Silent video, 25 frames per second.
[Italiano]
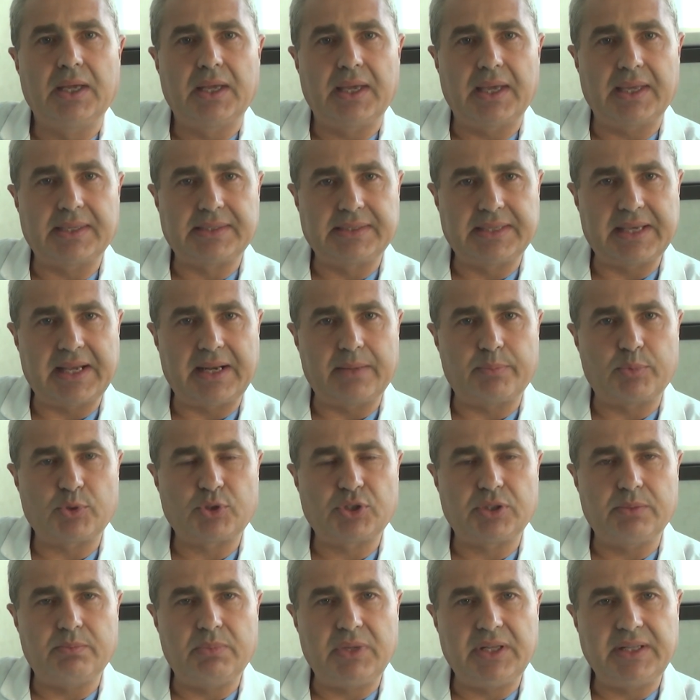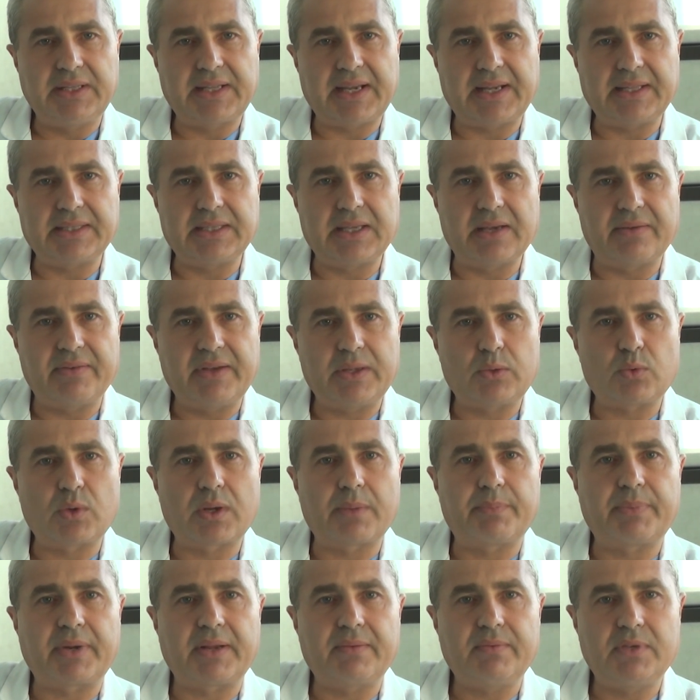e si ha la possibilità di avere
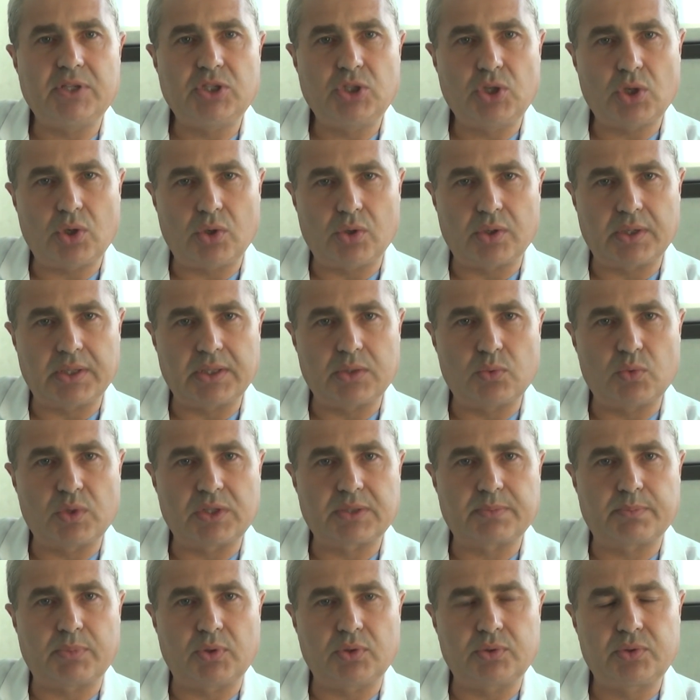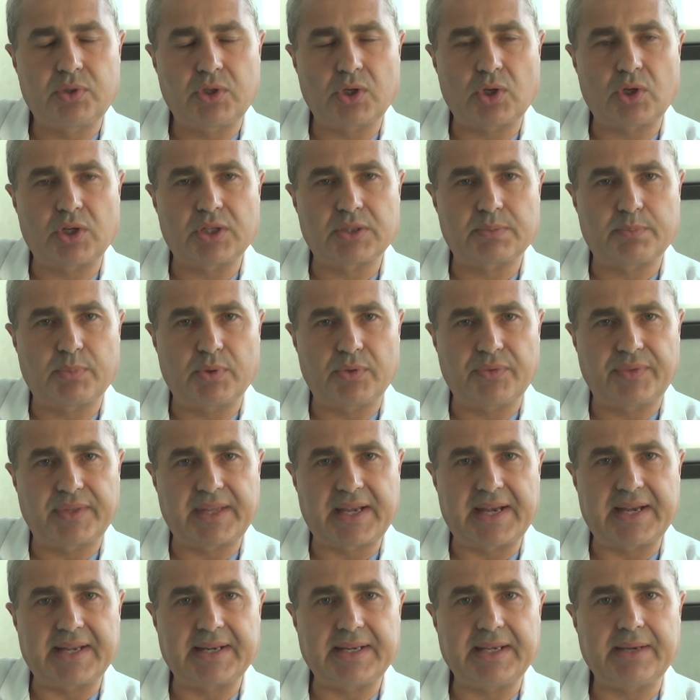una previsione di un'espulsione
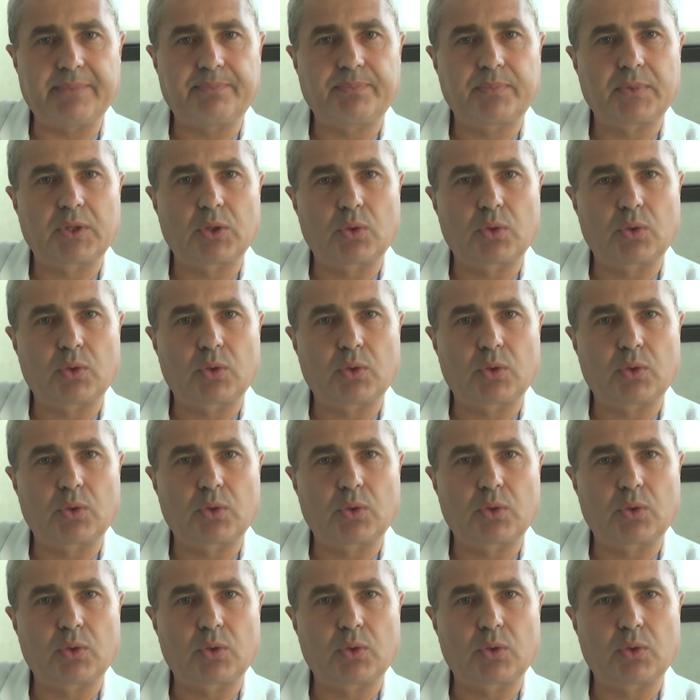spontanea,